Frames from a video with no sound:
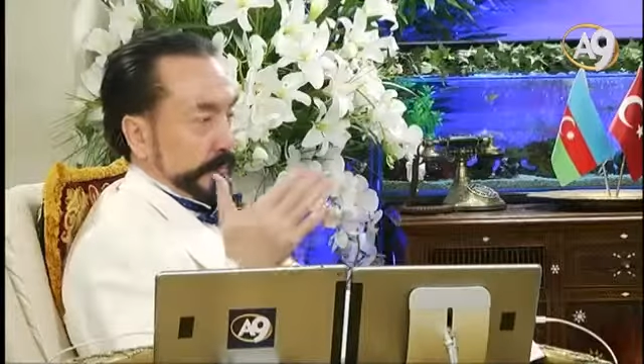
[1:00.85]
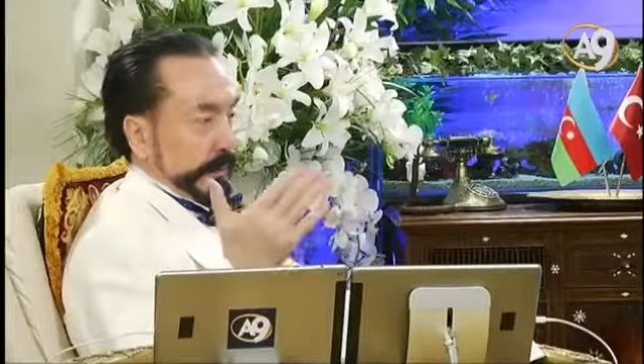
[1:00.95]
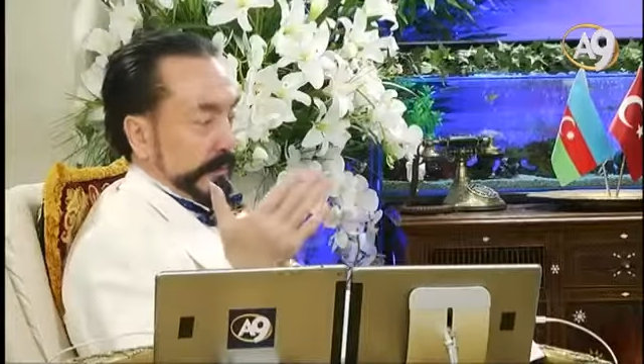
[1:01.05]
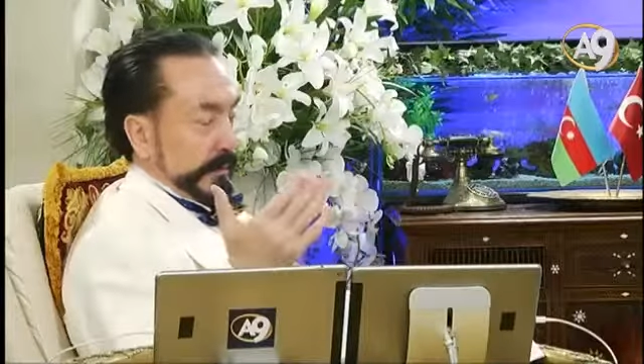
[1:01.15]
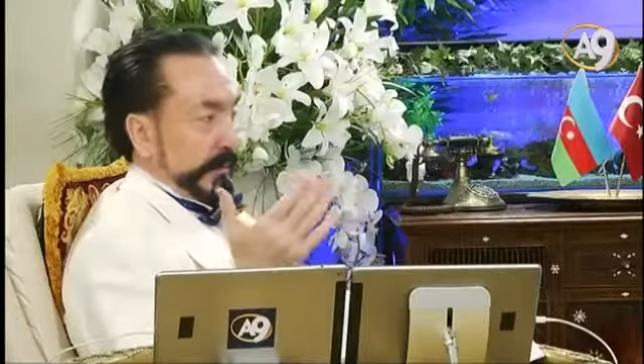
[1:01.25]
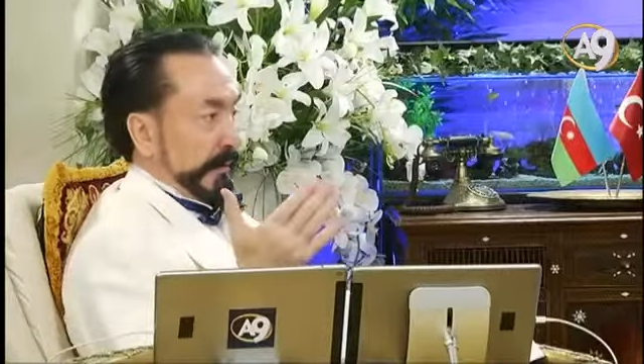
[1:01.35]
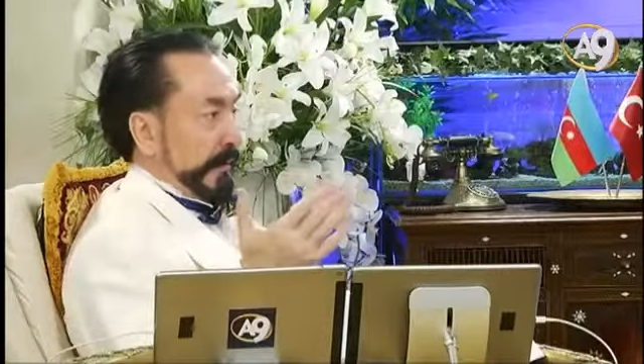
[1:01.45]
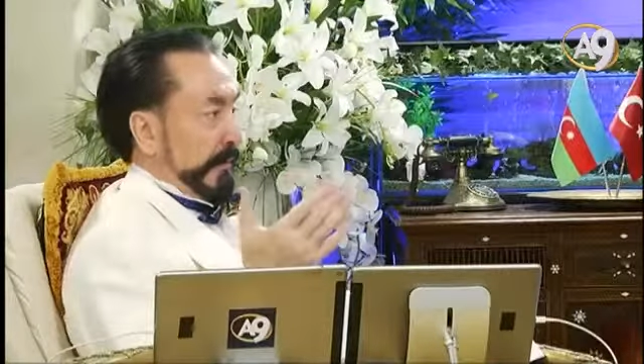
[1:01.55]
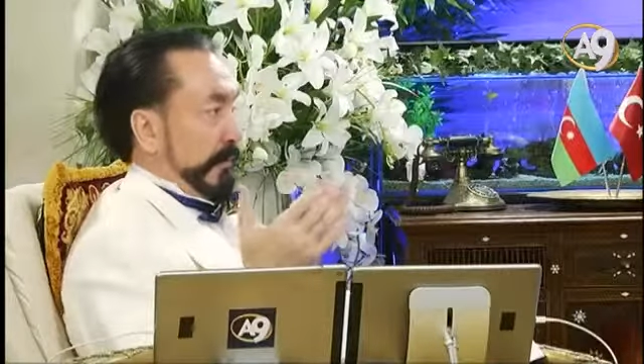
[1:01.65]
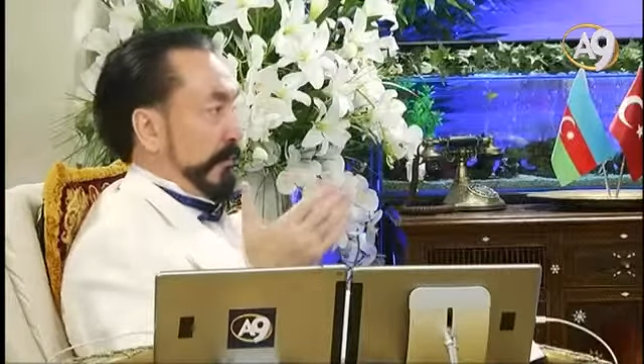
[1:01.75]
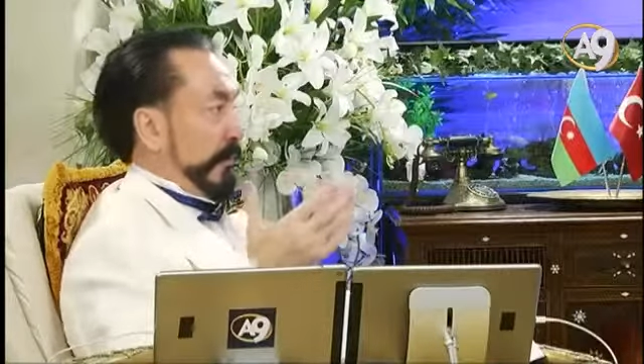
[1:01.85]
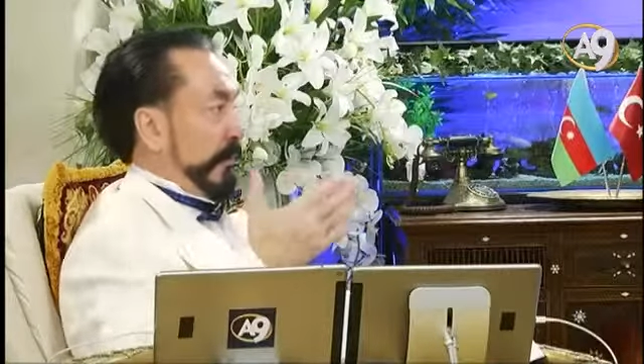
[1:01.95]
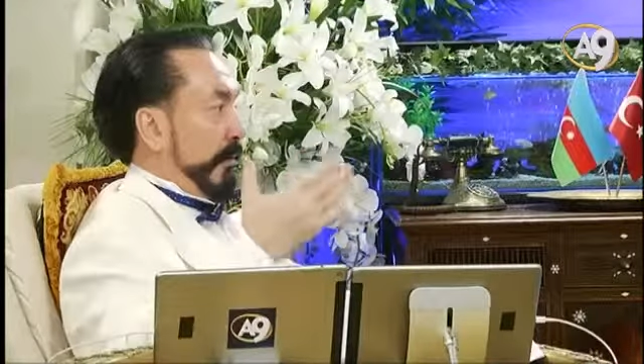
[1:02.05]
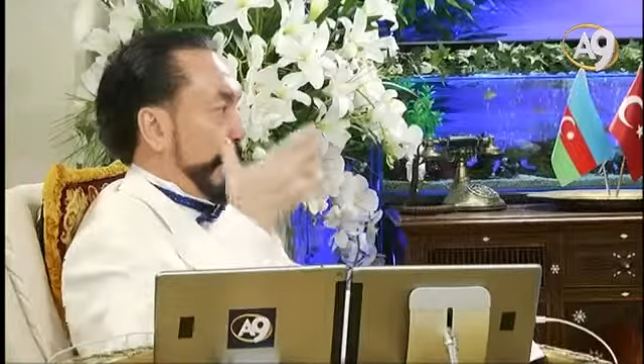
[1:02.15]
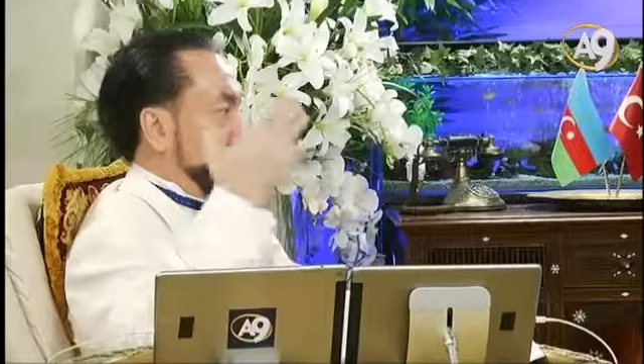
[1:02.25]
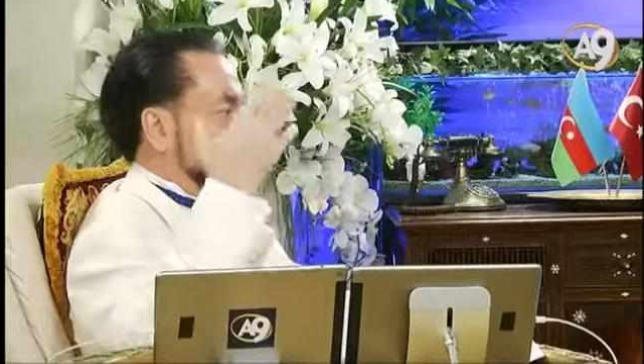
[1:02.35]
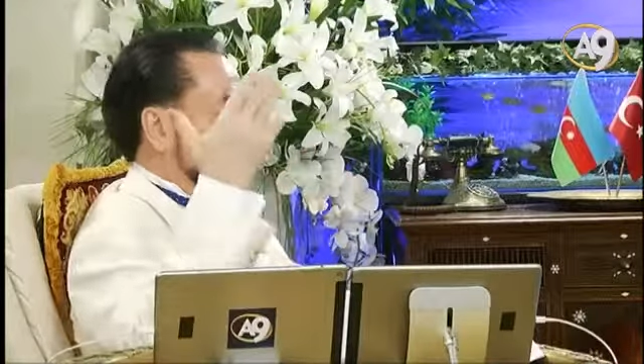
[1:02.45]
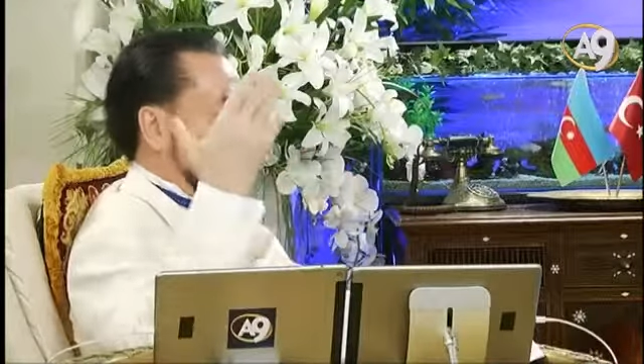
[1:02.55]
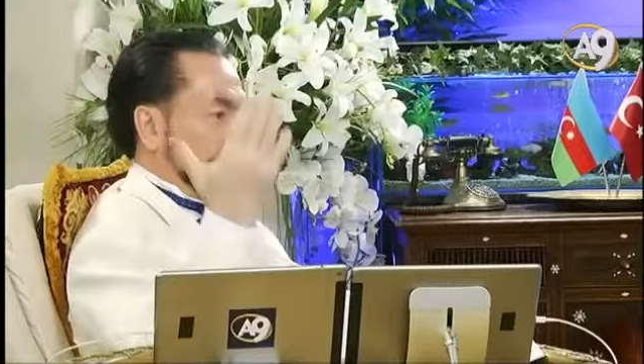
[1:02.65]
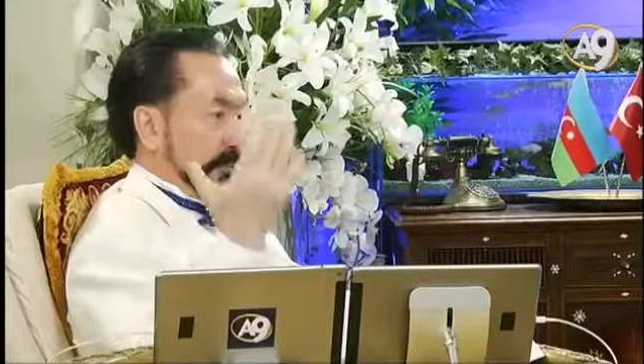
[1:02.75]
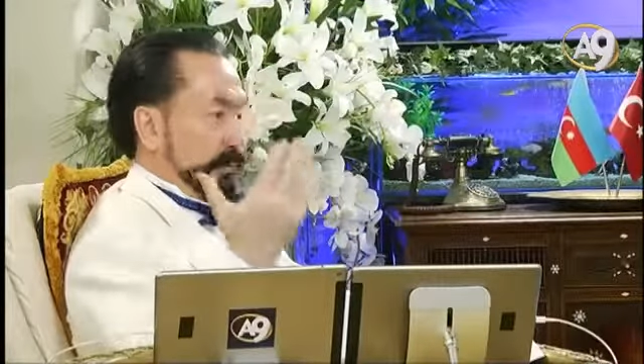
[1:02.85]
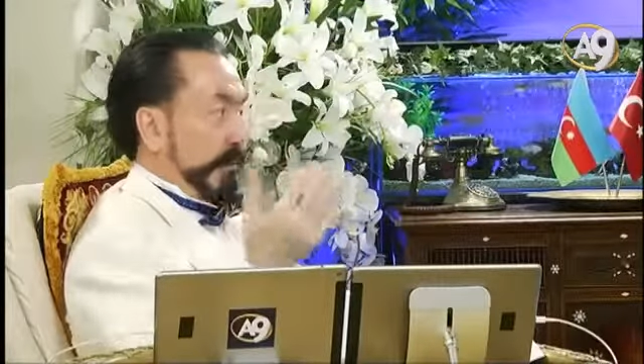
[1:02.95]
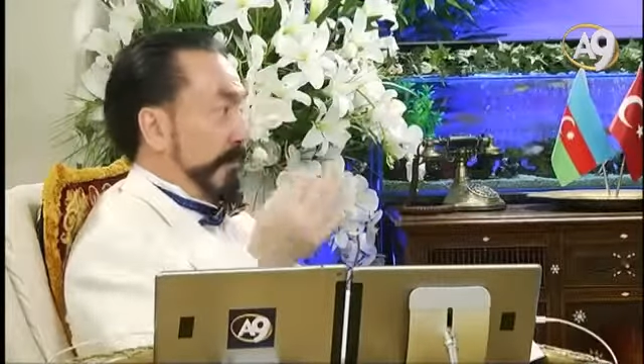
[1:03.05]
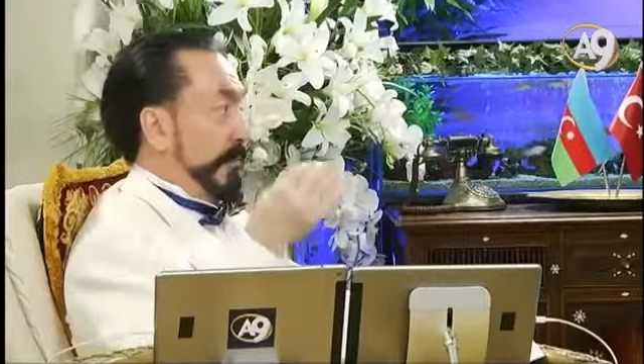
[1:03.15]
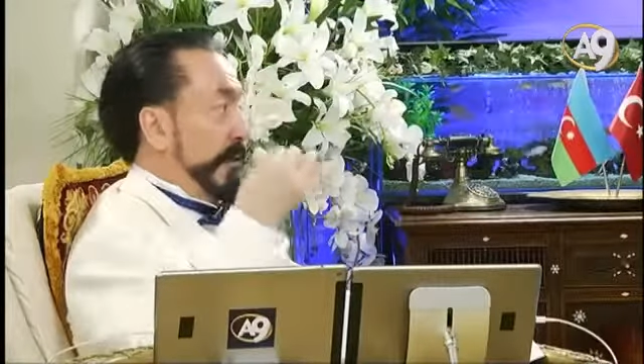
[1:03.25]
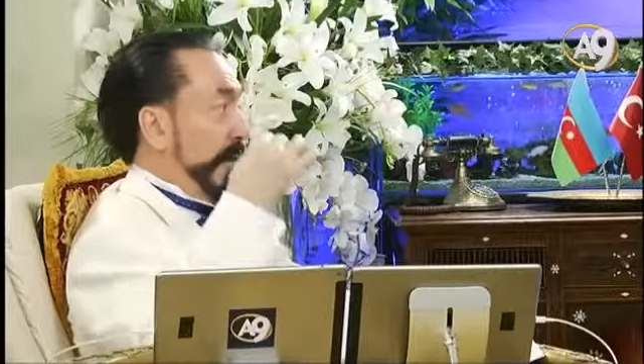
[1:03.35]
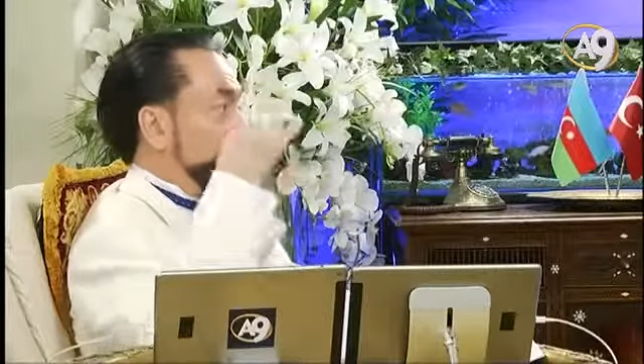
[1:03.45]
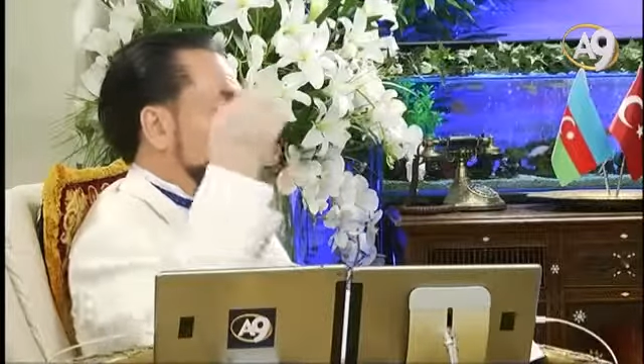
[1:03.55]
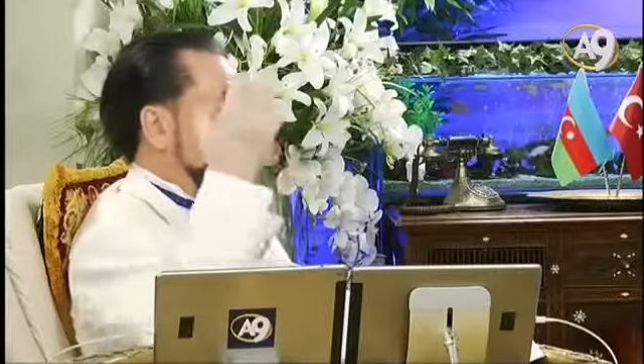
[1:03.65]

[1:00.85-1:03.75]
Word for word: PKK kamp oluşturuyor ve bina